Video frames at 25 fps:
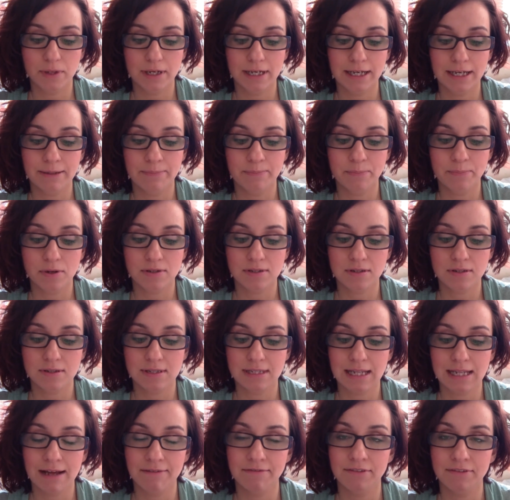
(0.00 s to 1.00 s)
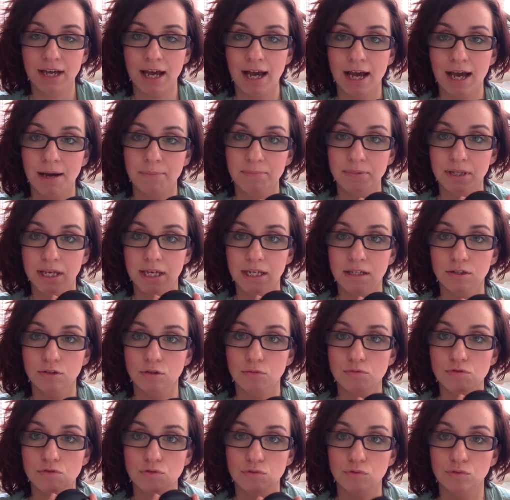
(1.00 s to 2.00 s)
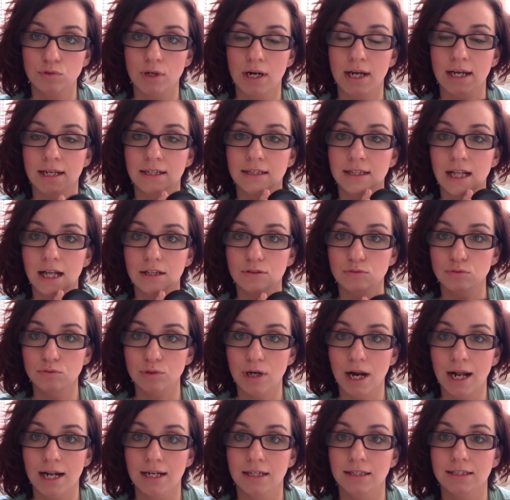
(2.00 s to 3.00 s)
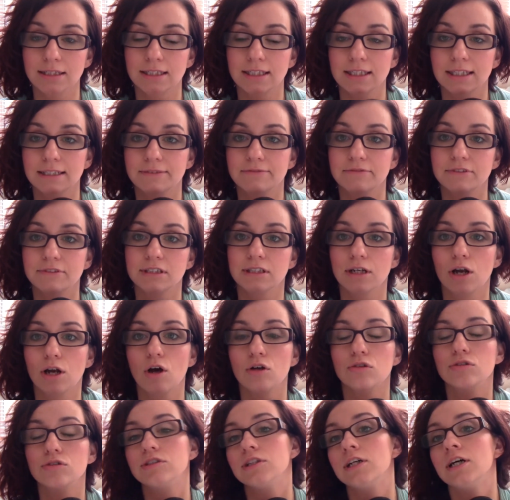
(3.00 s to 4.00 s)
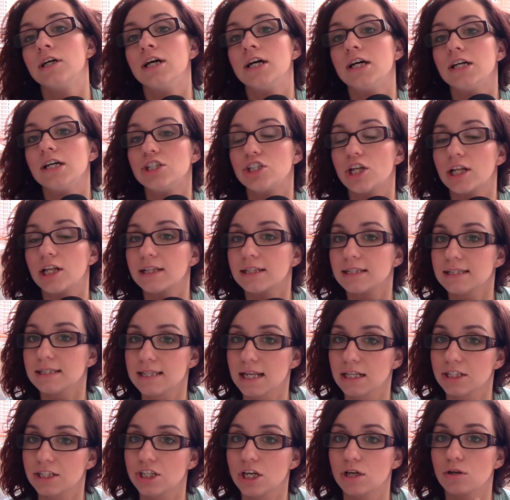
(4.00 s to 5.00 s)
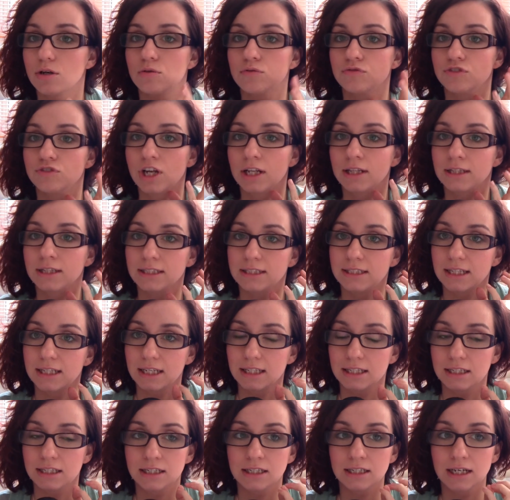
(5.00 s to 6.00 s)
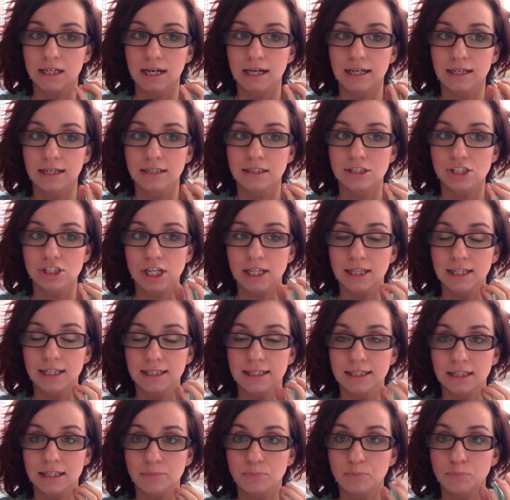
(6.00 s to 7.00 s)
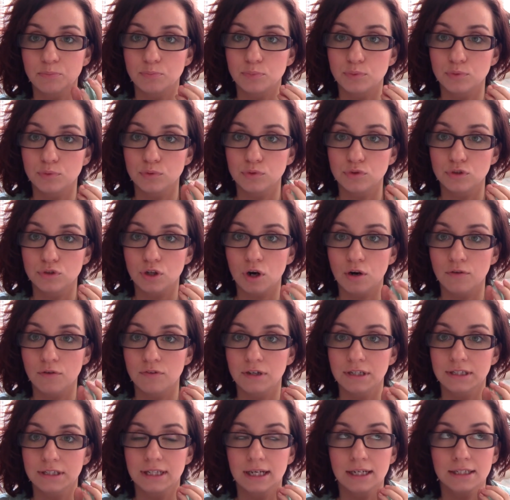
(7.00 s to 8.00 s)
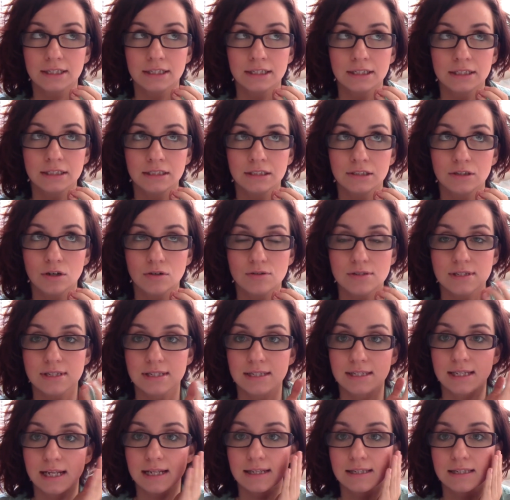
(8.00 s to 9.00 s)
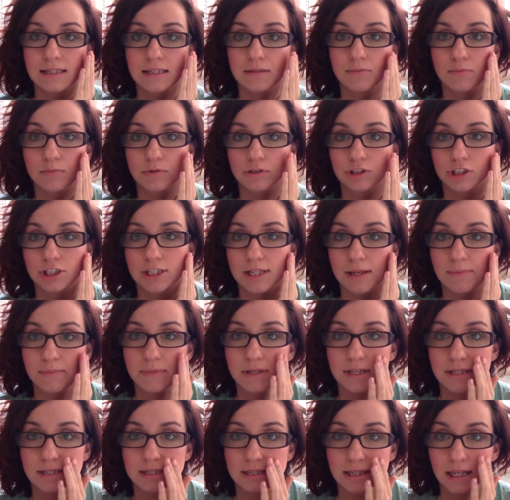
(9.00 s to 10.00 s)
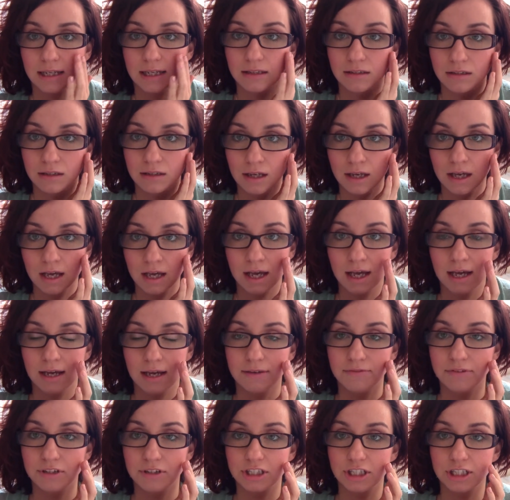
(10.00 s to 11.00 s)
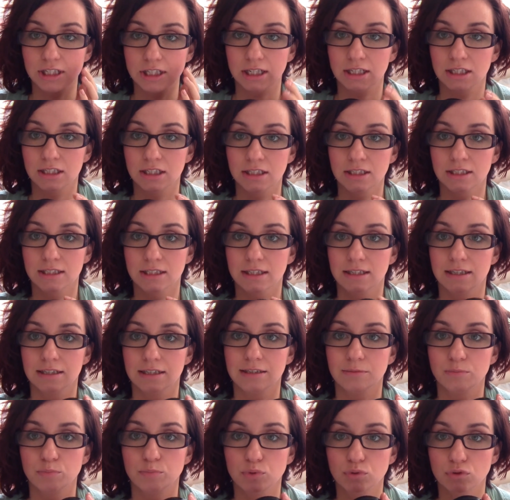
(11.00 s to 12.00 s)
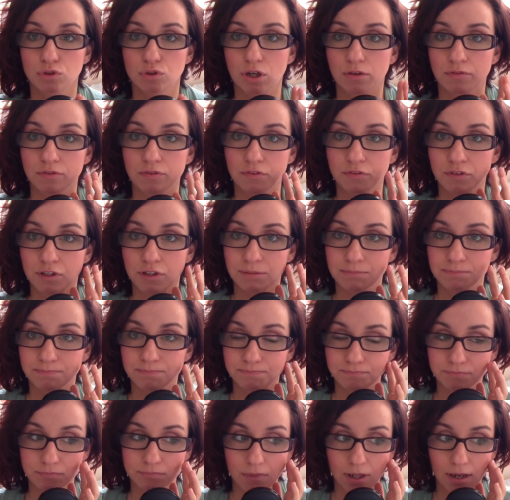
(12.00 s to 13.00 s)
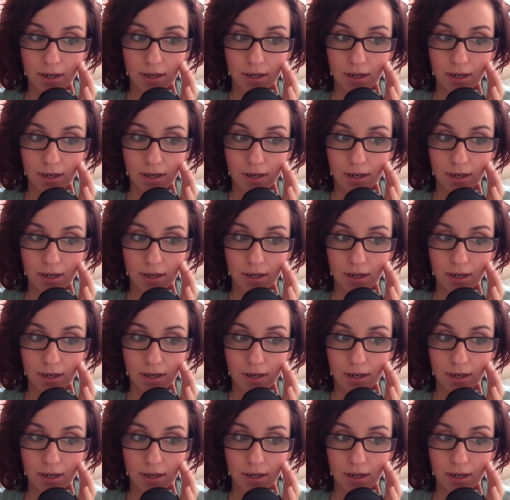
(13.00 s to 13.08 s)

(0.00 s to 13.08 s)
e, pozostawia piękną skórę, naturalny wygląd, żadnych zacieków, żadnych takich, e, żadnej tej pudrowej takiej konsystencji, bo czasami jest taki, wiecie, taki pudrowy film